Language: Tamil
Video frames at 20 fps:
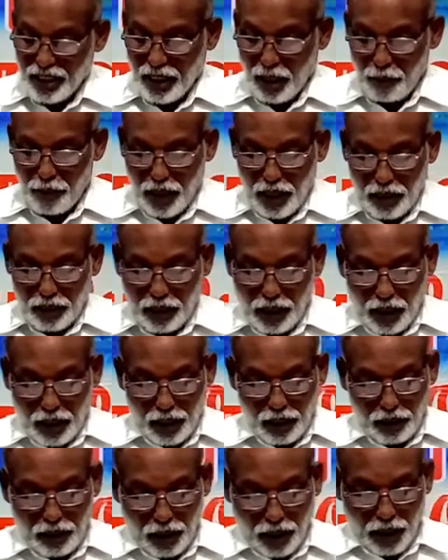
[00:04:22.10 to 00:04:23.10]

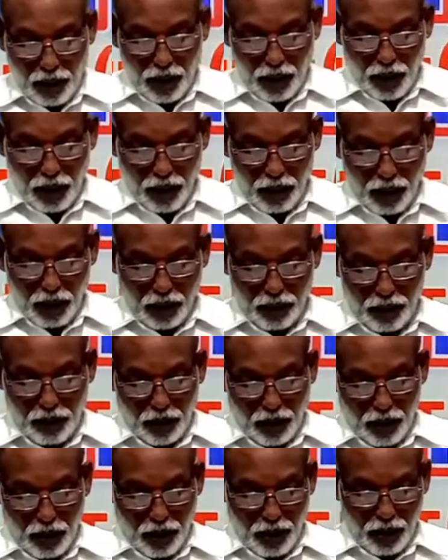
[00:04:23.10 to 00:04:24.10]
சமாதானத்தின்
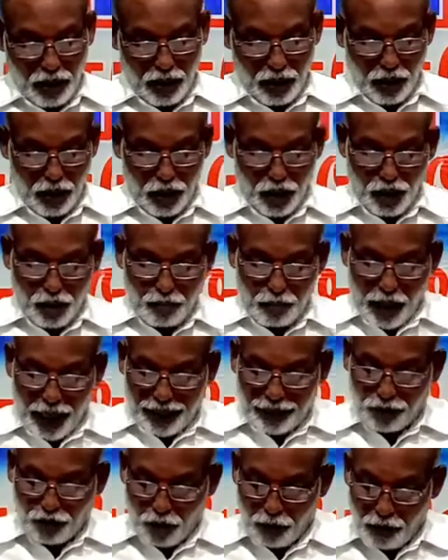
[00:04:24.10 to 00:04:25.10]
ராஜா என்றும்
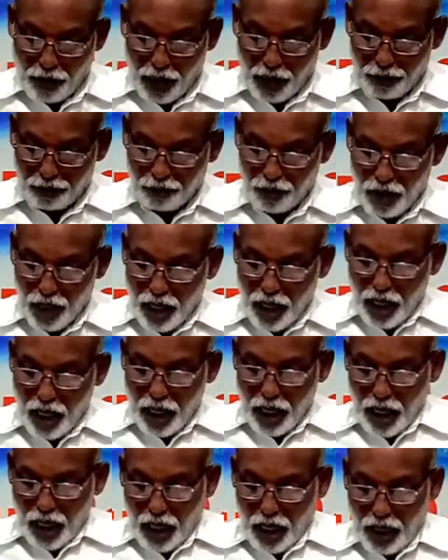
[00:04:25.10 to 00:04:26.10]
அர்த்தமாம்
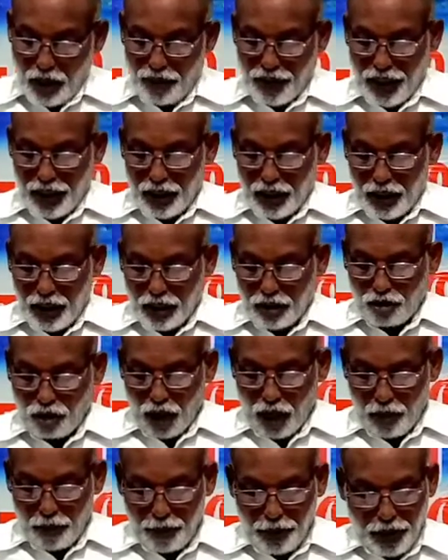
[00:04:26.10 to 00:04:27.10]
இவன்
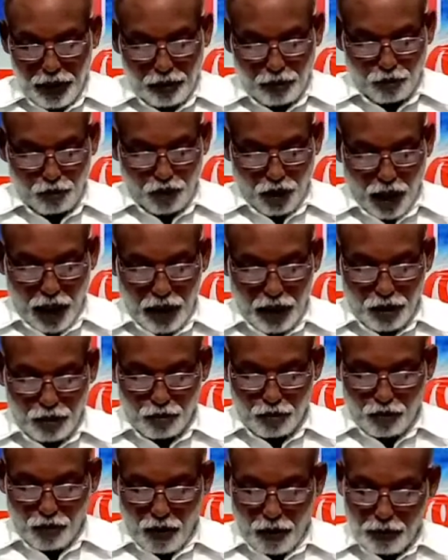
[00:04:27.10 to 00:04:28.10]
தகப்பனும்
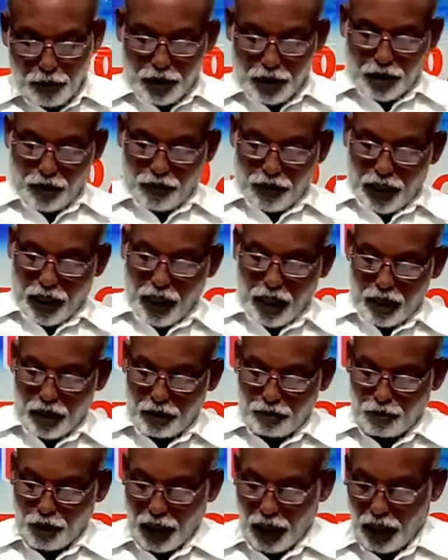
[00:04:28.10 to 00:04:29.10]
தாயும் வம்ச
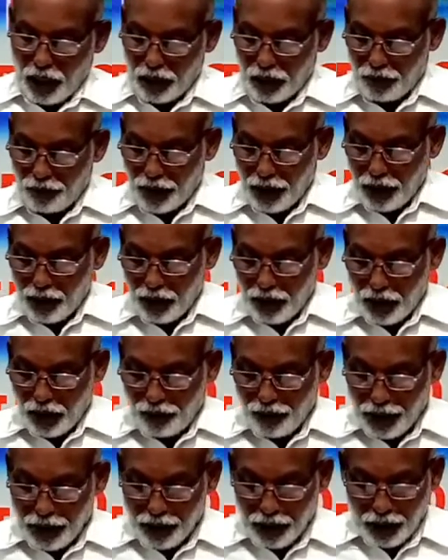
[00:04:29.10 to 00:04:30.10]
வரலாறும் இல்லாதவன்
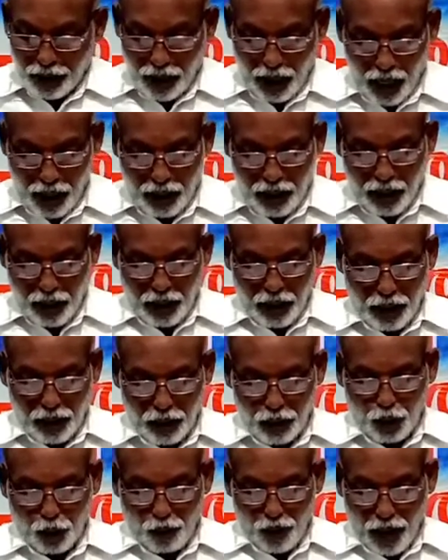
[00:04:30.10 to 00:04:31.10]
இவன்
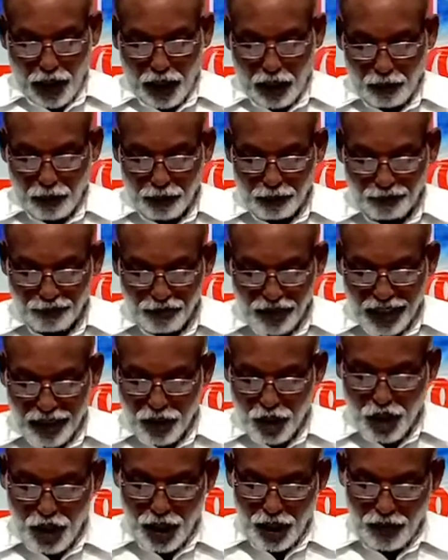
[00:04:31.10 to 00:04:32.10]
நாட்களின் துவக்கமும்
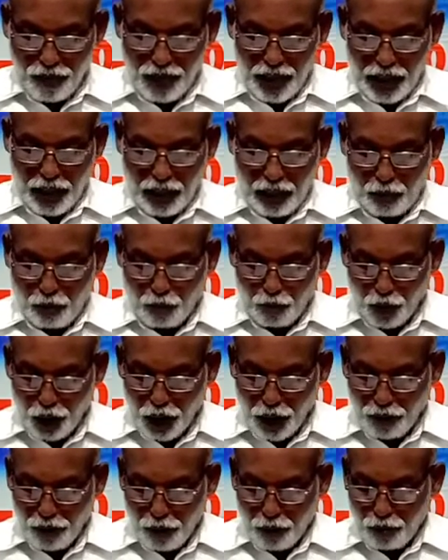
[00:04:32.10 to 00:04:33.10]
ஜீவனின்
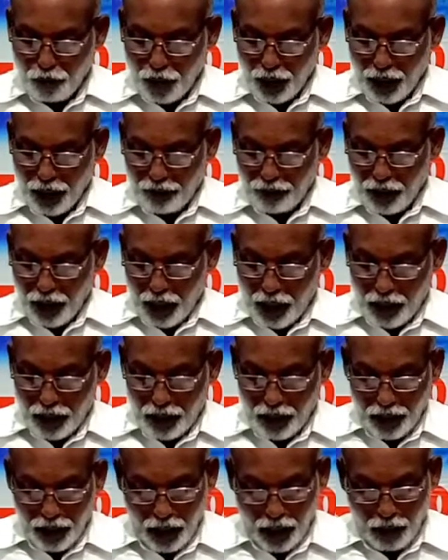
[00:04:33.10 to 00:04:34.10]
முடிவும் உடையவனாய்
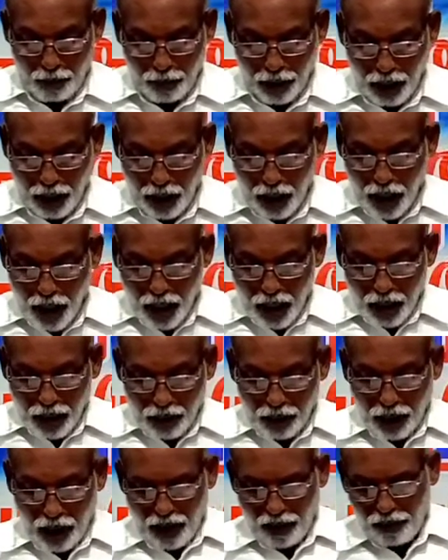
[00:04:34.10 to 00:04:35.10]
இராமல்
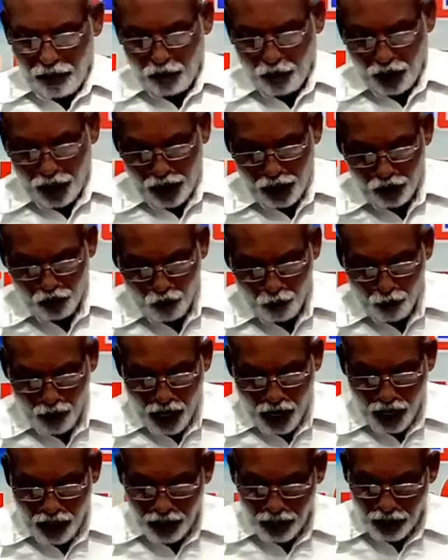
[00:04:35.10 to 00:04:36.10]
தேவனுடைய
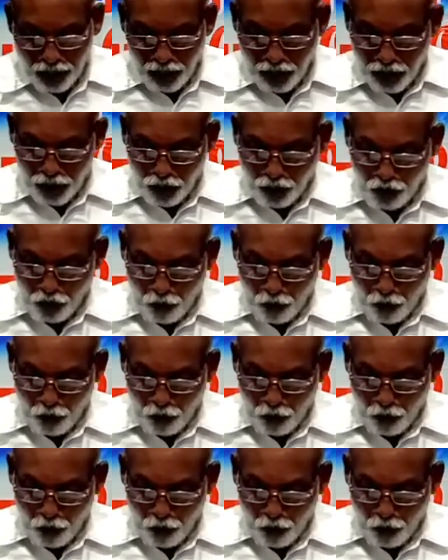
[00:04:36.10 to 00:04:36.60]
குமாரனுக்கு